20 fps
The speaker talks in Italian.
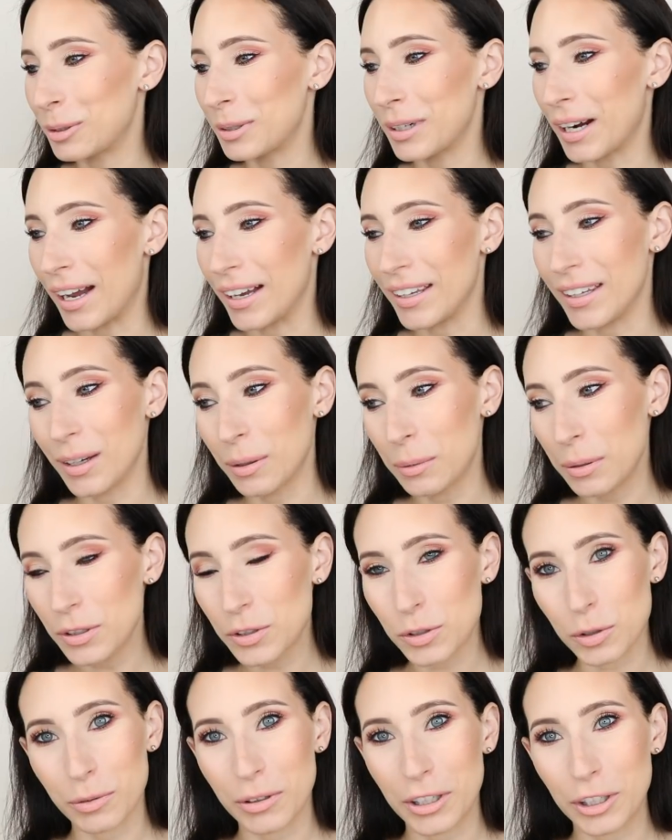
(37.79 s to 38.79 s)
Ora, in
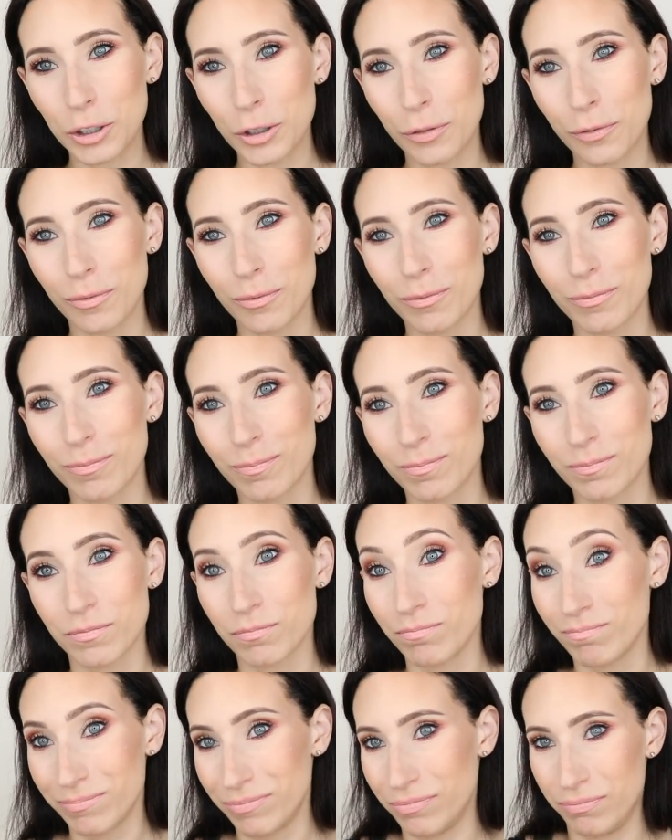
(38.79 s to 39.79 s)
questo video,
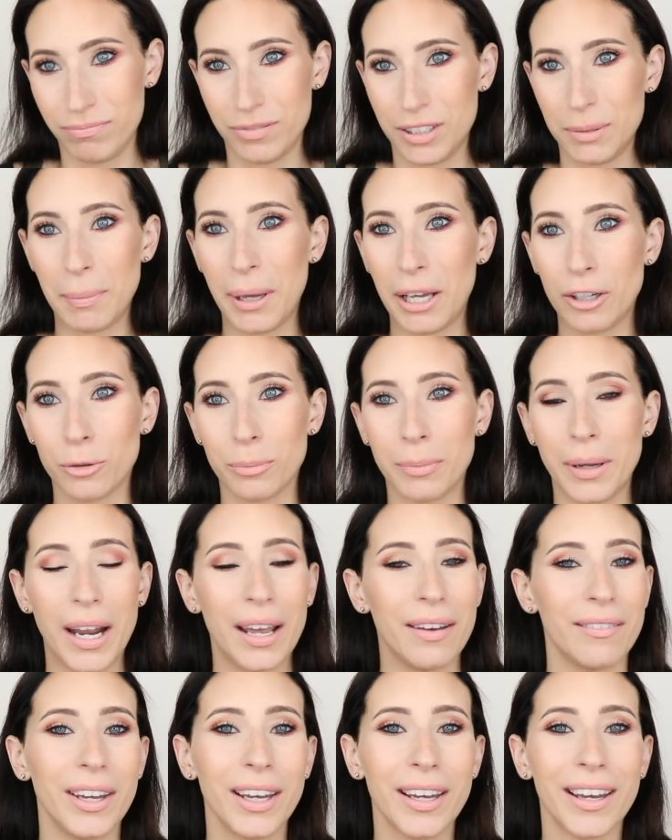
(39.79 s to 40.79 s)
spero
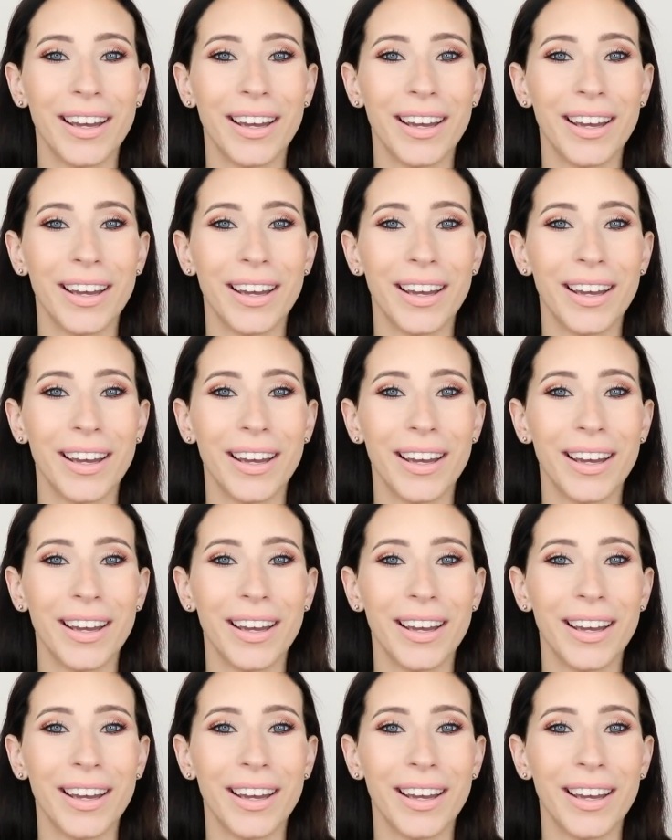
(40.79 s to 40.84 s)
breve,